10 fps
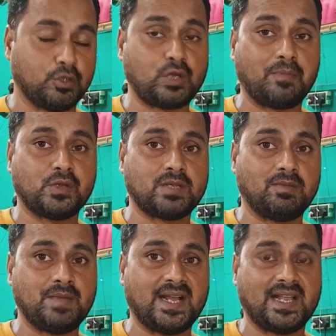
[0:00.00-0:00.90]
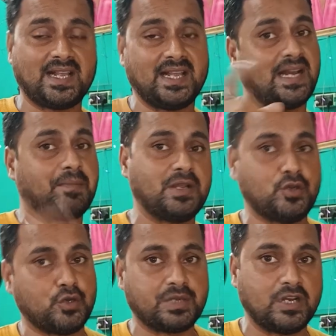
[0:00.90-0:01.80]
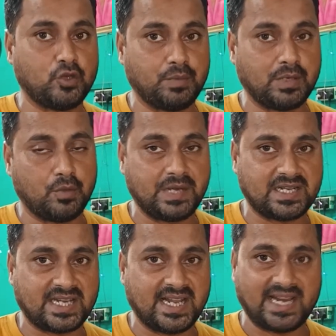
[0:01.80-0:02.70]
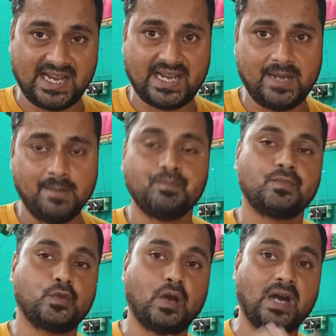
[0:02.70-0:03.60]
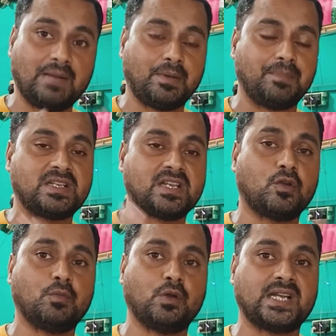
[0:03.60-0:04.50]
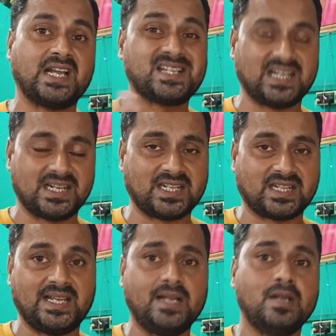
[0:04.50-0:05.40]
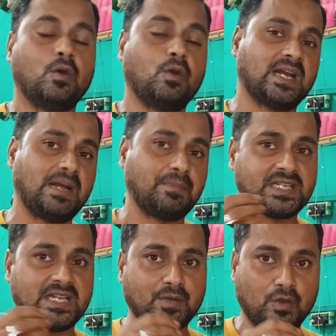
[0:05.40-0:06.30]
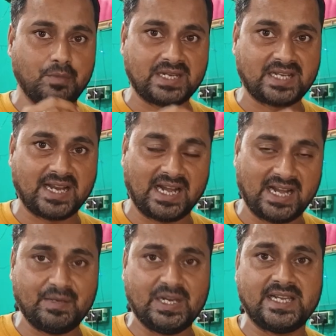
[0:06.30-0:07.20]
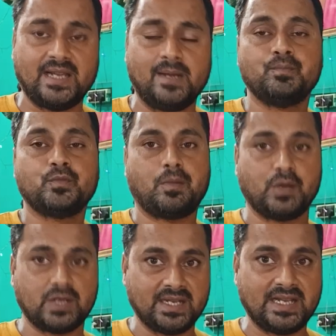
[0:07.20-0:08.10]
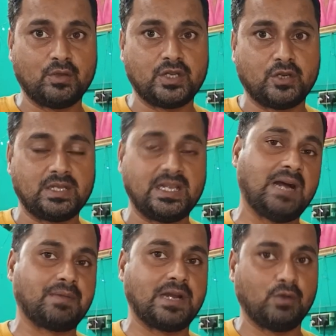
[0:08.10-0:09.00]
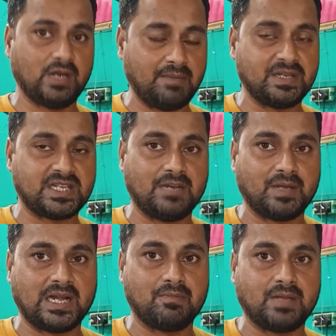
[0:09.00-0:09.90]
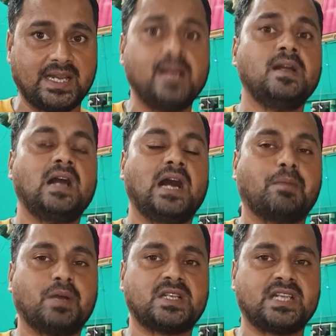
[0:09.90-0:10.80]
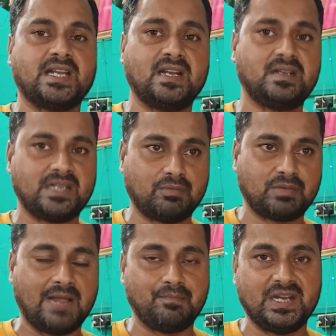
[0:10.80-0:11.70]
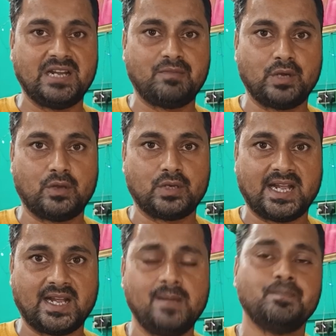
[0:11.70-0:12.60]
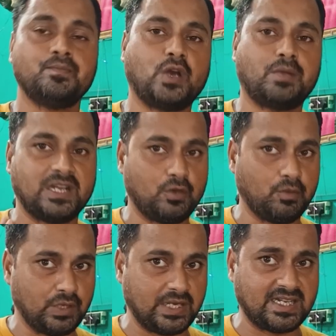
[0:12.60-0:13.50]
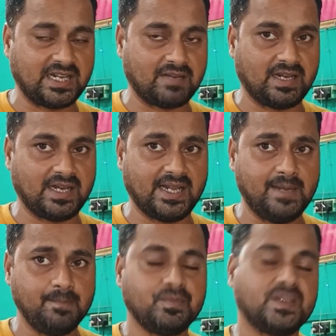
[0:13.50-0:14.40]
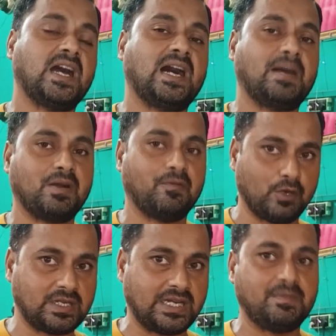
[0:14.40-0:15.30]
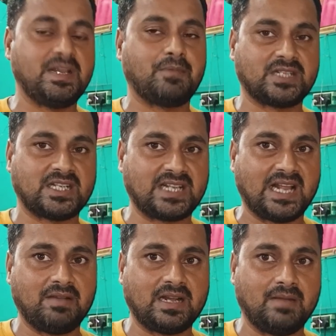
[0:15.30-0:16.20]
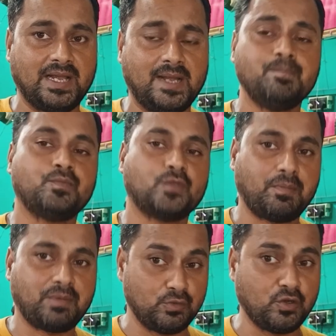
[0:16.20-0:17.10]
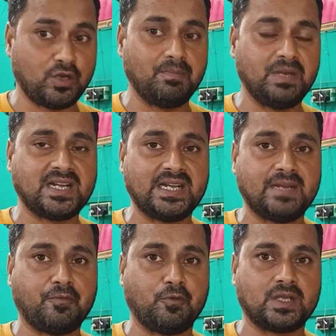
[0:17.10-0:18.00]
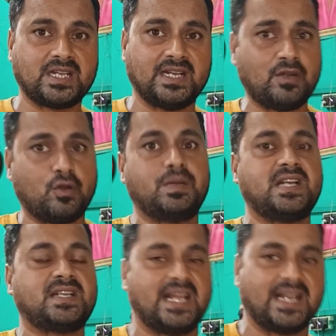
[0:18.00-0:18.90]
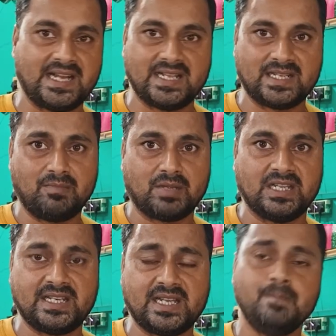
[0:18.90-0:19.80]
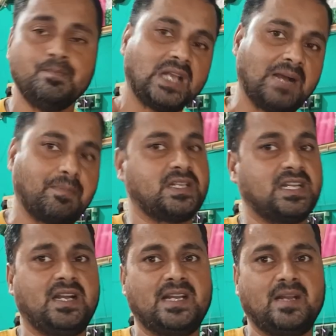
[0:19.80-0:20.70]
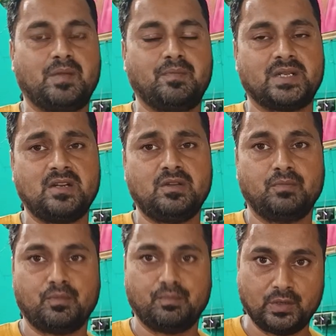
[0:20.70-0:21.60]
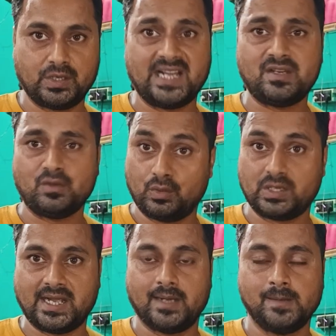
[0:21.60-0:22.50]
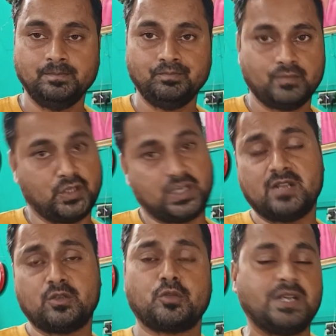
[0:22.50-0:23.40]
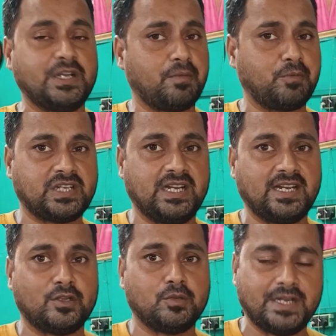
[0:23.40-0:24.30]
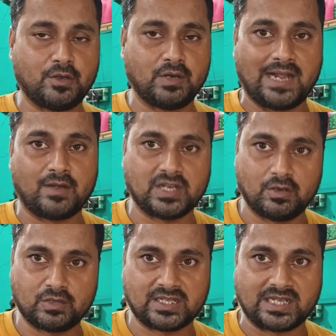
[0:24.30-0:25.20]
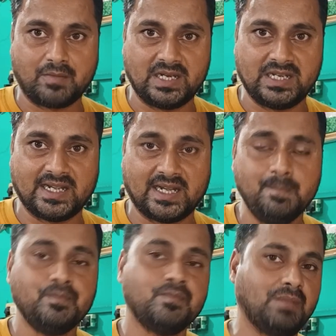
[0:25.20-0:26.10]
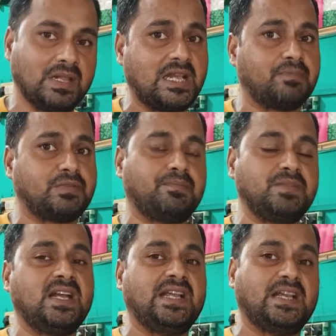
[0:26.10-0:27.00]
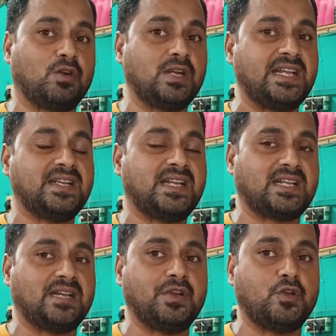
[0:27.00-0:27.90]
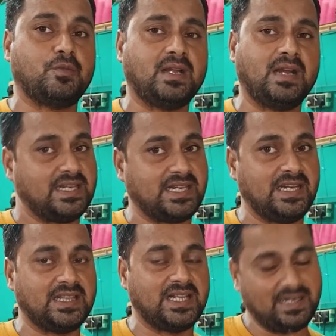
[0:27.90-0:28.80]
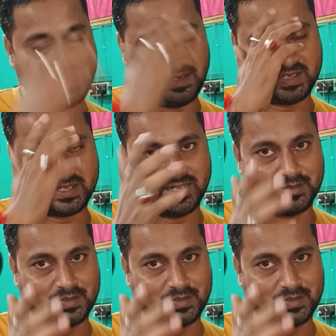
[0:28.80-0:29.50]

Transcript: दोस्तों आपको समझ में आ गया कि अगर आपके यूट्यूब चैनल के ऊपर कॉम्प्यूटर टैग है तो आप अपने चैनल को मोनिटाइज कर सकते हैं और अगर आपके चैनल पर कॉम्प्यूटर टैग आ भी गई है तो आपको डरने की जरूरत नहीं आप रेगुलरली अपने चैनल पर काम करिए आपका चैनल जब टाइम पीरियड पूरा हो जाएगा तो आप चैनल को मोनिटाइज करवा लेंगे या आपका वॉच टाइम या आपके सब्सक्राइबर कम है तो आप उनको कंप्लीट करने पर फोकस करिए कॉम्प्यूटाइज टैग की टेंशन मत लीजिए आपका चैनल हंड्रेड वन परसेंट मोनिटाइज हो जाएगा तो चलिए दोस्तों वीडियो आपको अच्छी लगी हो तो वीडियो को लाइक और चैनल को सब्सक्राइब कर लीजिएगा मिलते हैं आपसे अपनी एक और नई इंटरेस्टेड वीडियो में आज के लिए इतना ही नमस्कार